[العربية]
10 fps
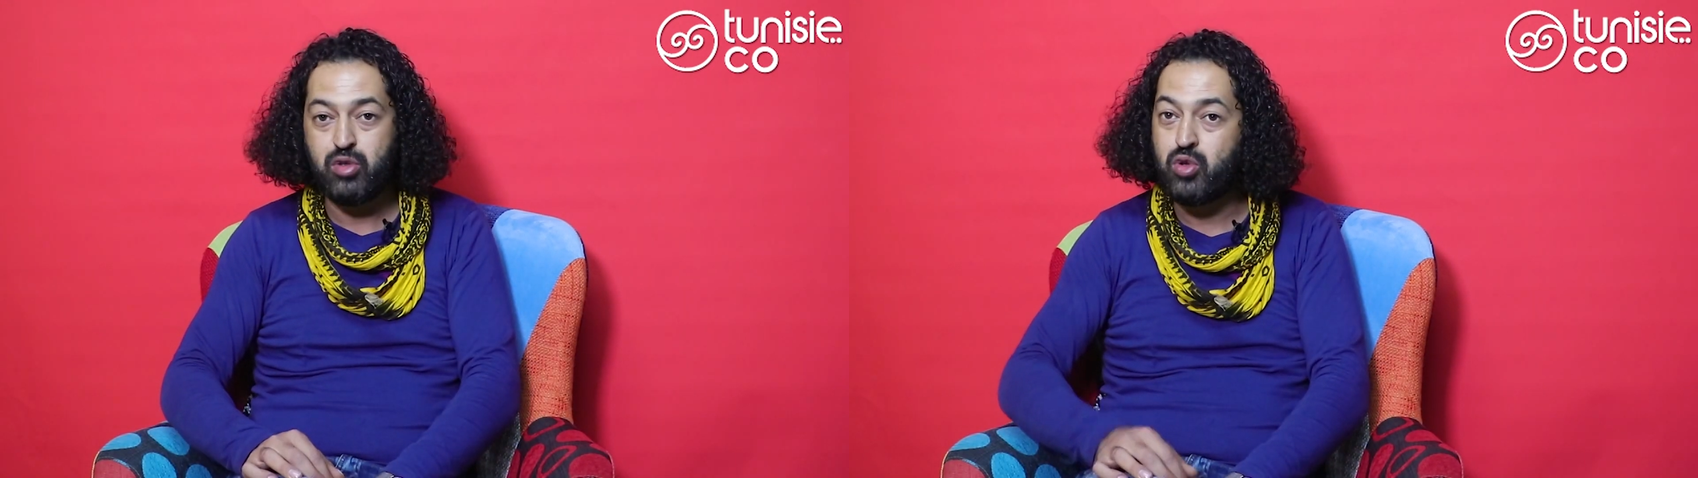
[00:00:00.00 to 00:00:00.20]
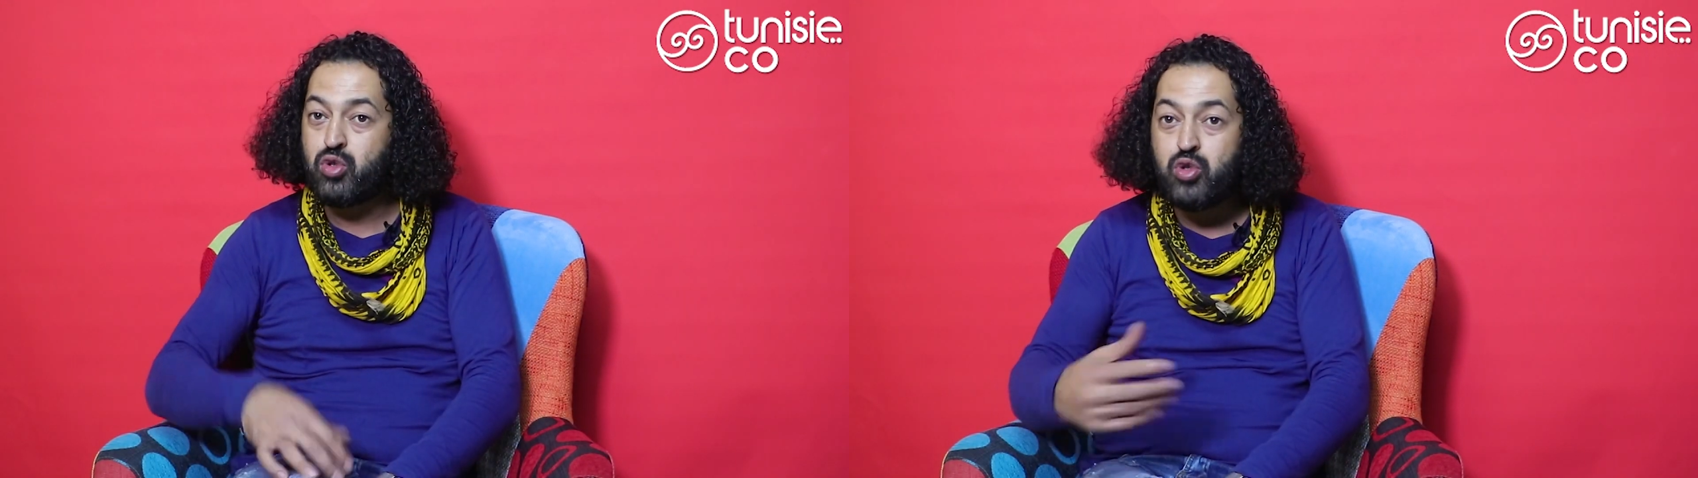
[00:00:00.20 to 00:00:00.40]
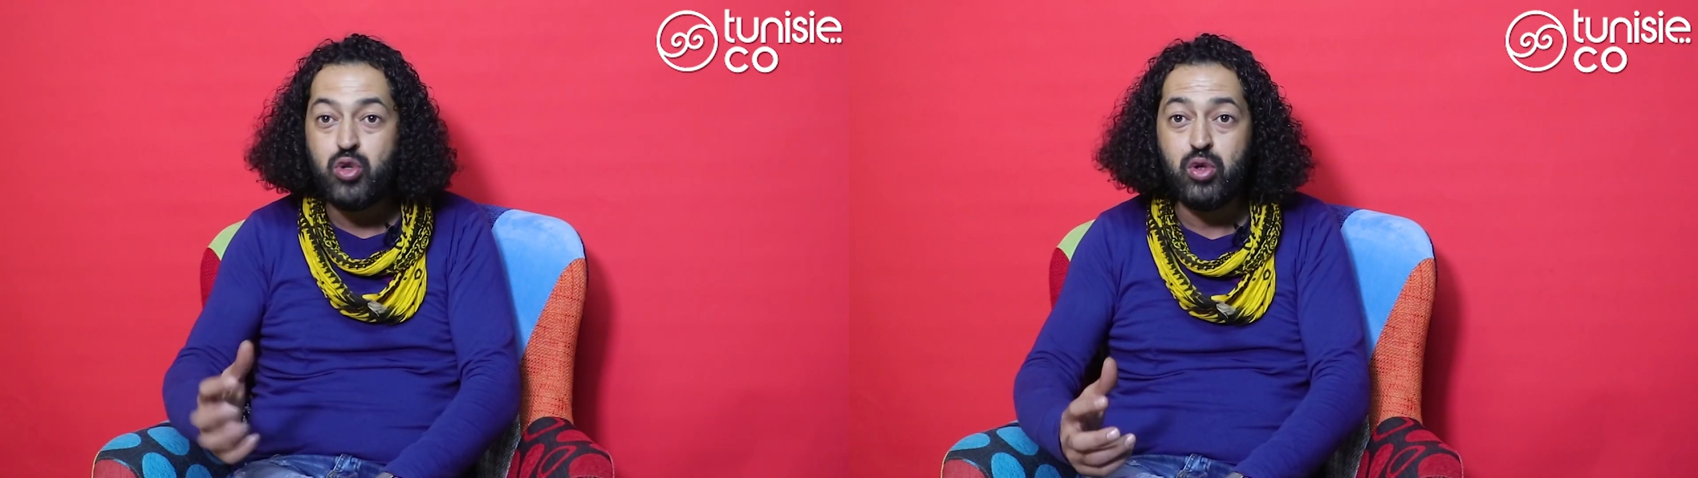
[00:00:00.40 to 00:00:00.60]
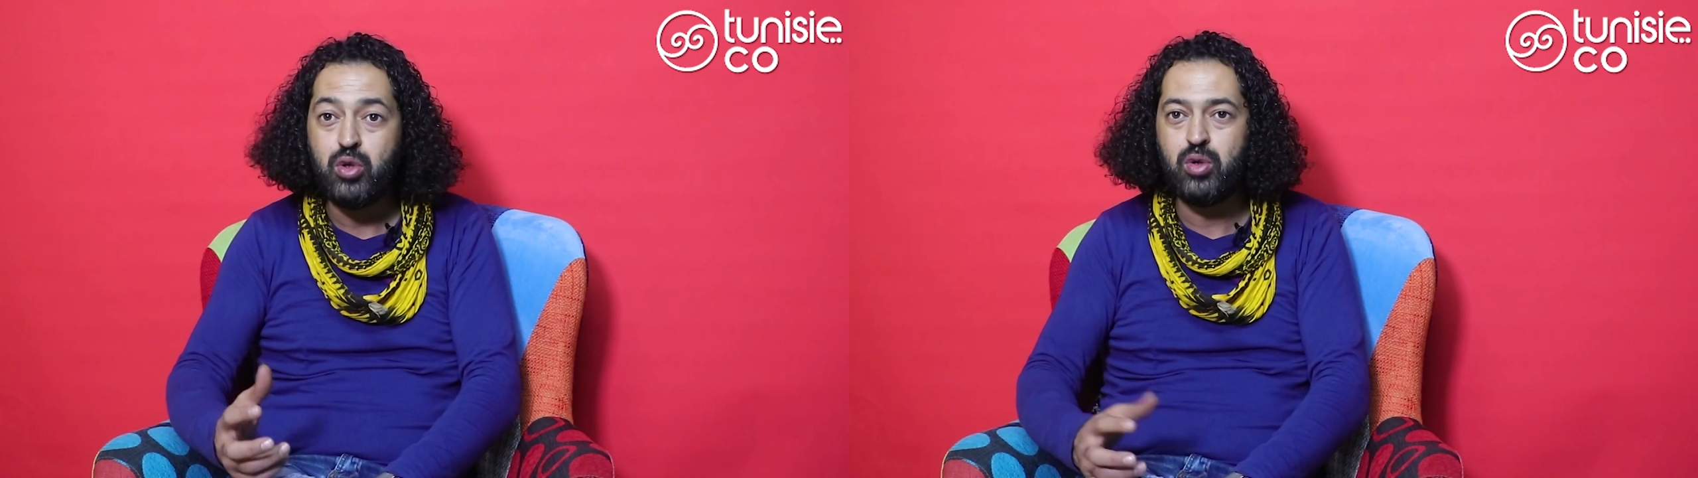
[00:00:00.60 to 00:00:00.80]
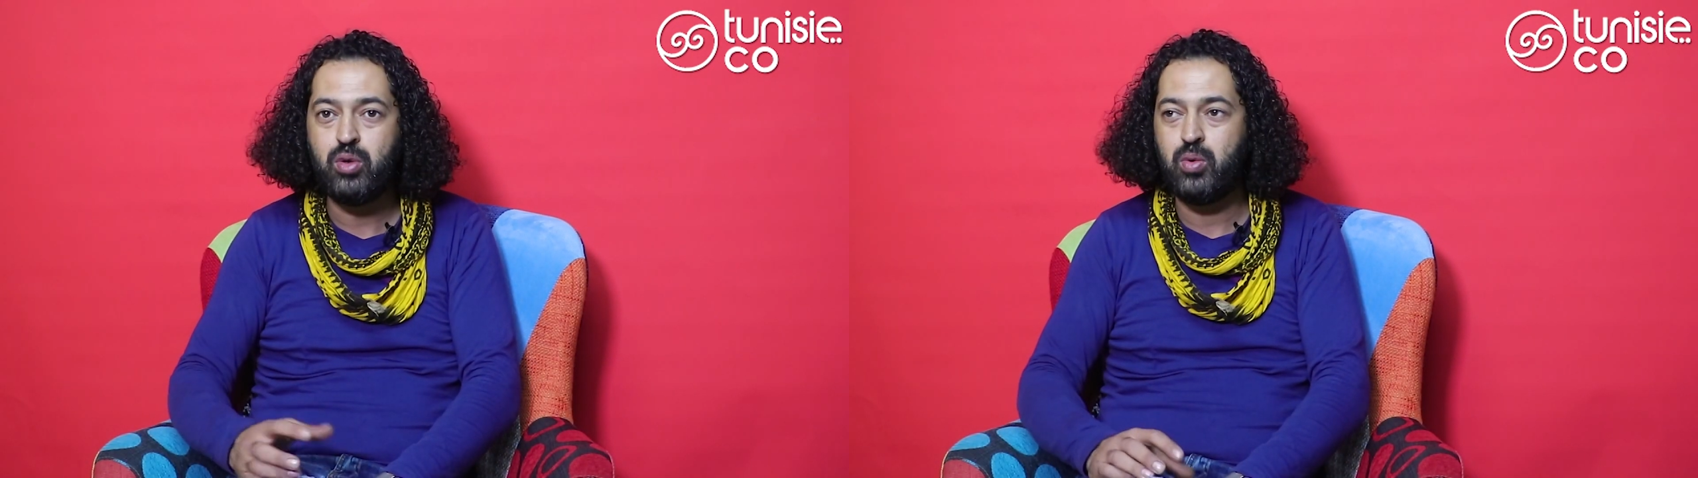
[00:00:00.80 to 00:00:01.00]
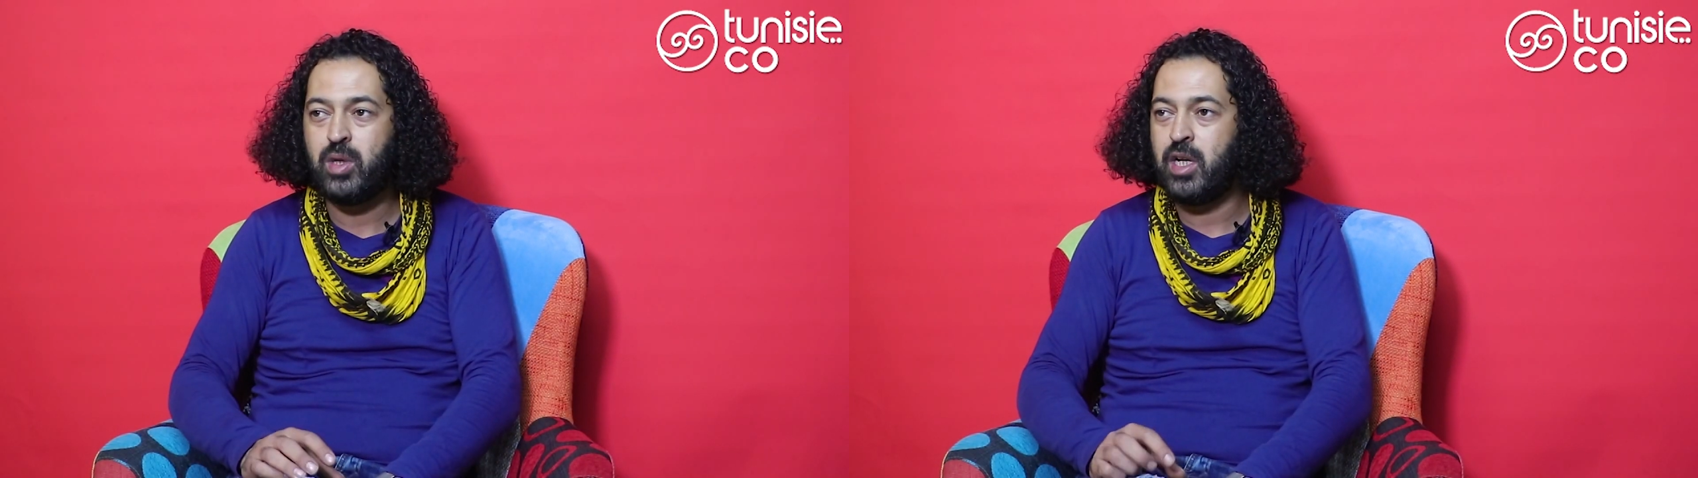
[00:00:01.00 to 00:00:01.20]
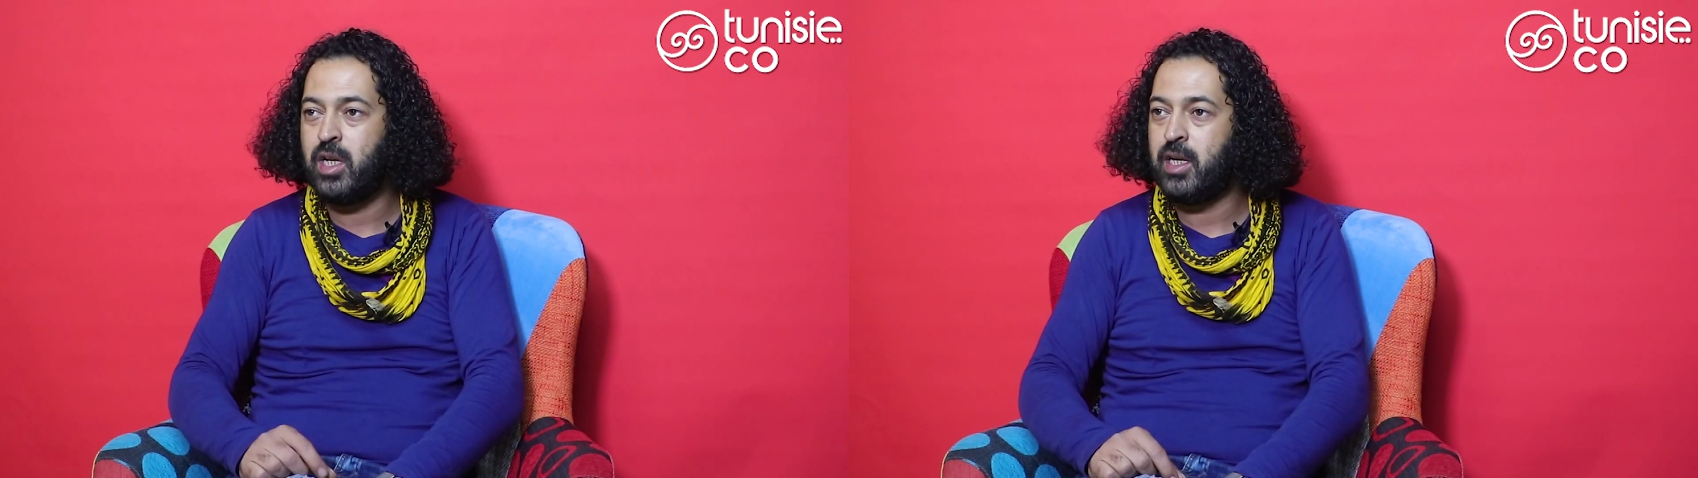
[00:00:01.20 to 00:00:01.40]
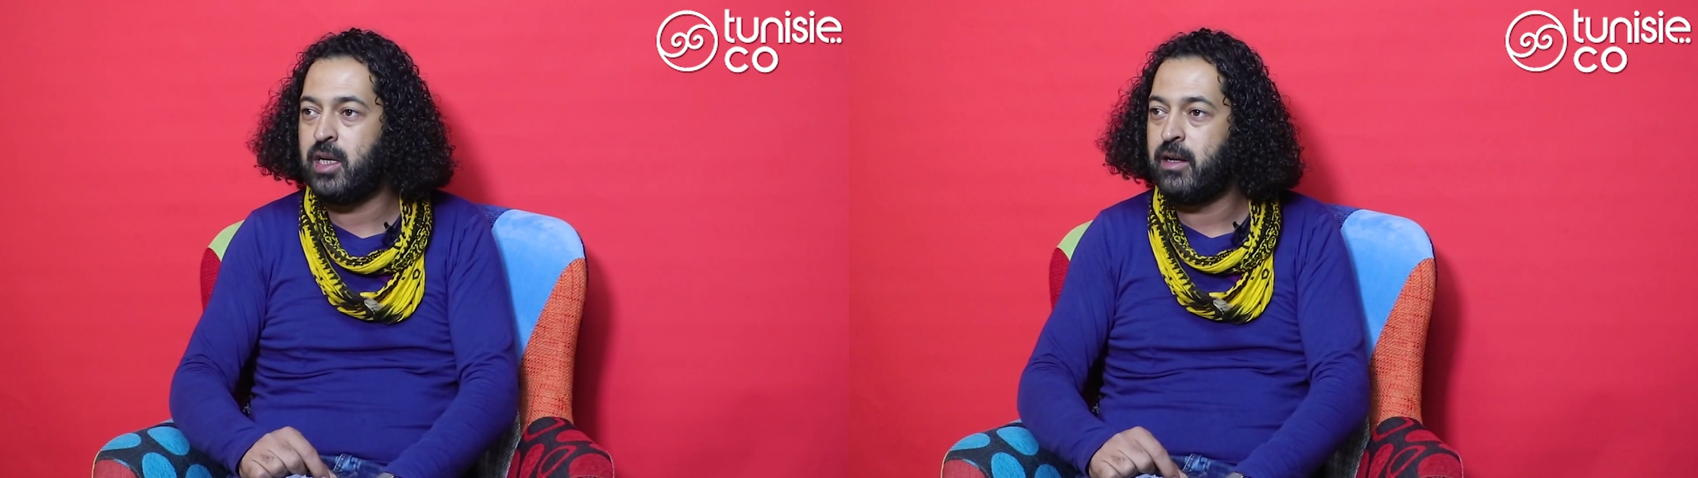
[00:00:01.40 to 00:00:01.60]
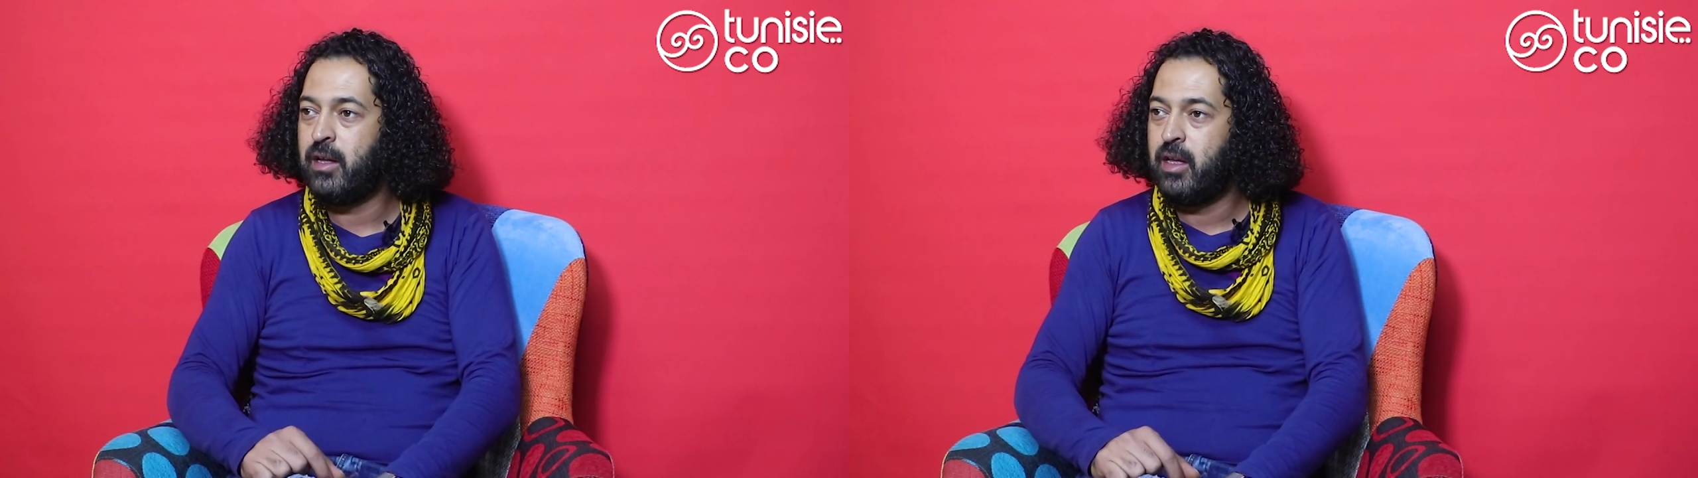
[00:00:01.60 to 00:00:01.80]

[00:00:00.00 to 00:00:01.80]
سوسيو وال